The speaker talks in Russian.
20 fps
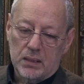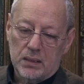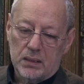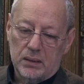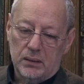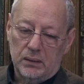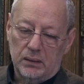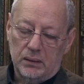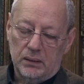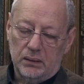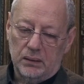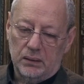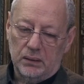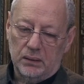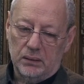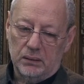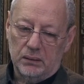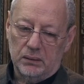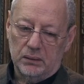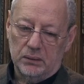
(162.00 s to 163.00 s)

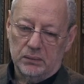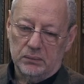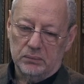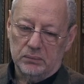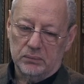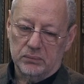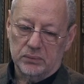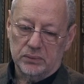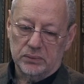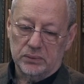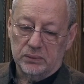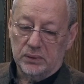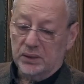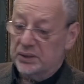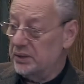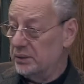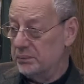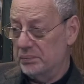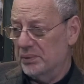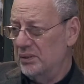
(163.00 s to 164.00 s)
И
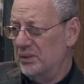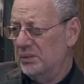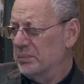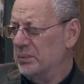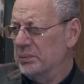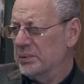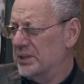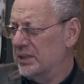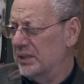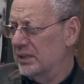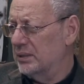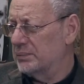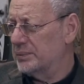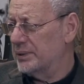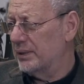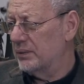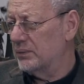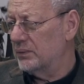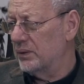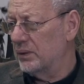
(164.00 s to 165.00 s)
даже не, не помышлял
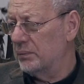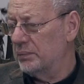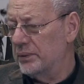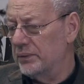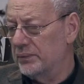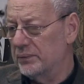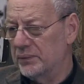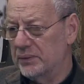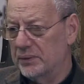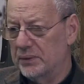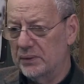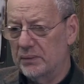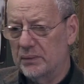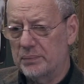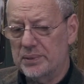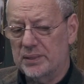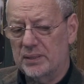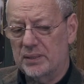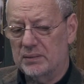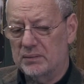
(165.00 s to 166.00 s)
абсолютно о переводе. Я
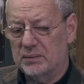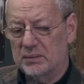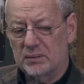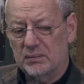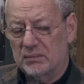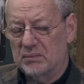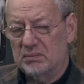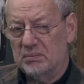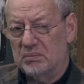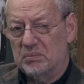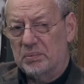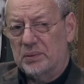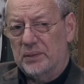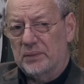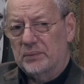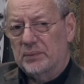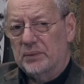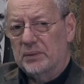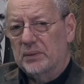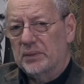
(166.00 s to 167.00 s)
вообще для
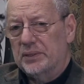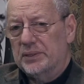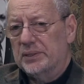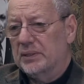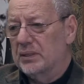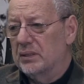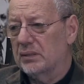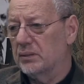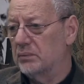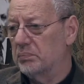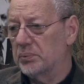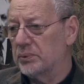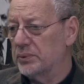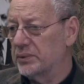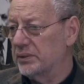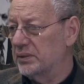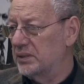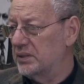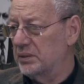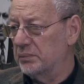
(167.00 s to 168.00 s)
перевода начинал
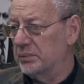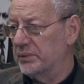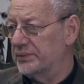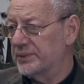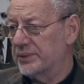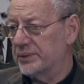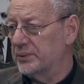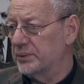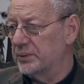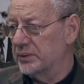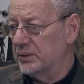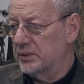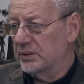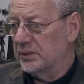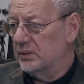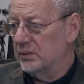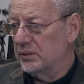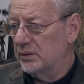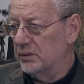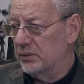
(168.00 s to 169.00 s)
просто себе в стол
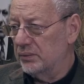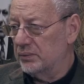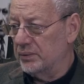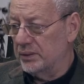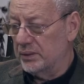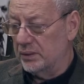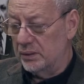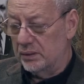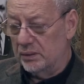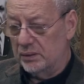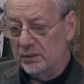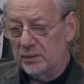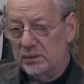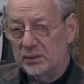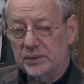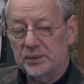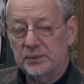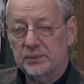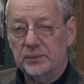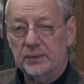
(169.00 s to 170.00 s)
и никуда это не,
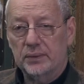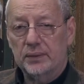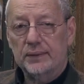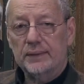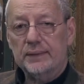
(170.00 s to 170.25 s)
ничего.